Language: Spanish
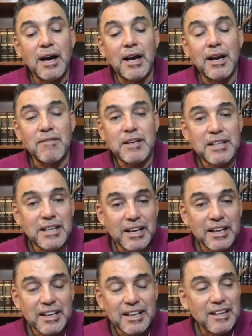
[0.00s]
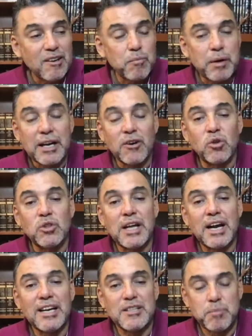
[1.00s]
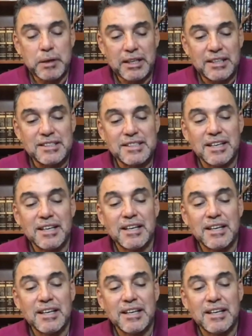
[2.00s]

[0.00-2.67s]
la vida para contar la experiencia.